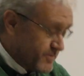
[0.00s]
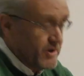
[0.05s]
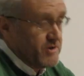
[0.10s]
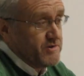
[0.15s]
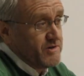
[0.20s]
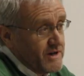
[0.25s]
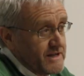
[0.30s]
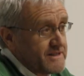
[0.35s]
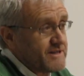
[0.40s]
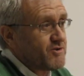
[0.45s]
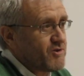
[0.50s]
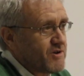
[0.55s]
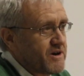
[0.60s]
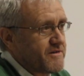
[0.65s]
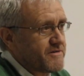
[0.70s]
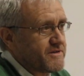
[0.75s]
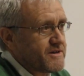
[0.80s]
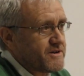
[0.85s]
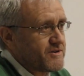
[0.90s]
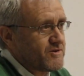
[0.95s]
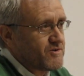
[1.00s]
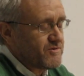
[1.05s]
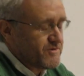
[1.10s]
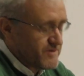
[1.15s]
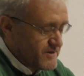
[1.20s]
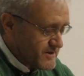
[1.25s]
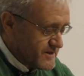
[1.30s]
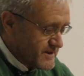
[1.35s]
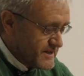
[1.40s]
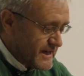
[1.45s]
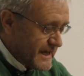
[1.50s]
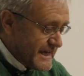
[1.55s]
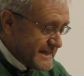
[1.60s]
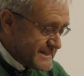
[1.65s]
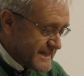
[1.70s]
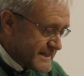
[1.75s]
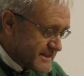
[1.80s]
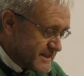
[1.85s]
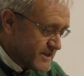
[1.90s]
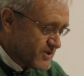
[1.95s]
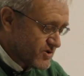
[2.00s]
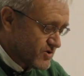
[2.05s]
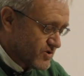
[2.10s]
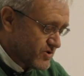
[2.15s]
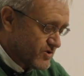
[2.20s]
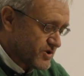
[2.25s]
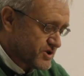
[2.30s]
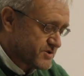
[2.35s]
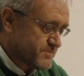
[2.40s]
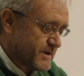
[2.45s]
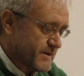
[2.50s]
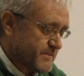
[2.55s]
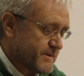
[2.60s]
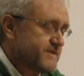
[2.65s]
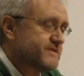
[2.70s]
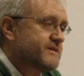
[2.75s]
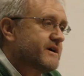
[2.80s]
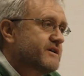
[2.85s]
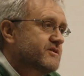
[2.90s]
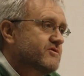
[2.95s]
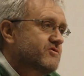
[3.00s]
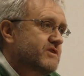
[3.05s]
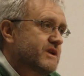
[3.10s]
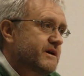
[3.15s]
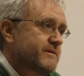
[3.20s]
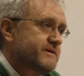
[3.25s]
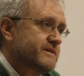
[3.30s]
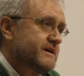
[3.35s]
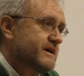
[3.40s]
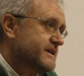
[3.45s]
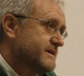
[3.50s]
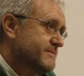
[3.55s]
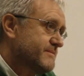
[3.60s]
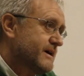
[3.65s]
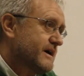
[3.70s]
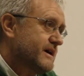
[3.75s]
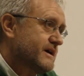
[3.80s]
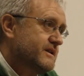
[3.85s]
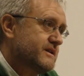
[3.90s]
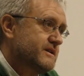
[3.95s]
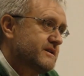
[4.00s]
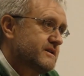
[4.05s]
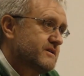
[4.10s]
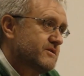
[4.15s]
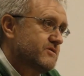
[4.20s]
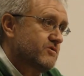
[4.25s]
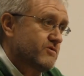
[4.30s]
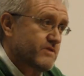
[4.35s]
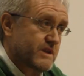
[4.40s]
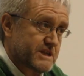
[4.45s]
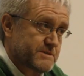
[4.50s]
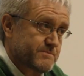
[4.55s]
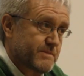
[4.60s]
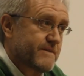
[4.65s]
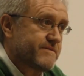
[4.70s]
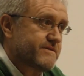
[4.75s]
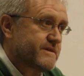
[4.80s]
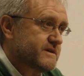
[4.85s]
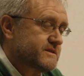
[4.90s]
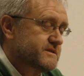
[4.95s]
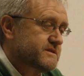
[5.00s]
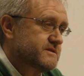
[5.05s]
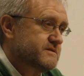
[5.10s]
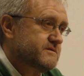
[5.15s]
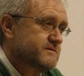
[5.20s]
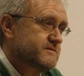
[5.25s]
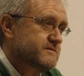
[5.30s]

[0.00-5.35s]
pero te la tengo que hacer, ¿no? ¿Es ético experimentar con la vida animal o de las plantas?